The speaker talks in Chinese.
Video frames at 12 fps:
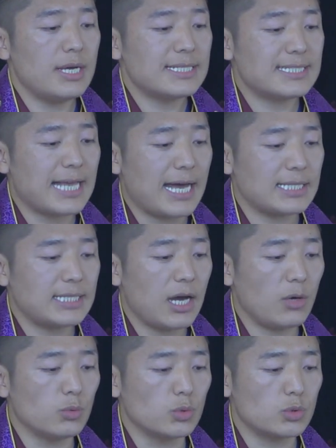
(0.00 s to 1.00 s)
萨
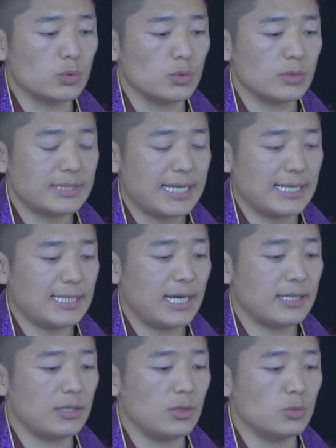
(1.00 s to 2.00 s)
迦五祖萨
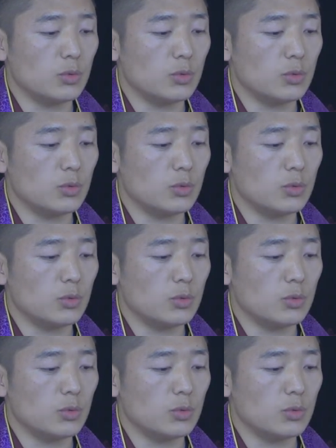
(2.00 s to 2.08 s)
迦的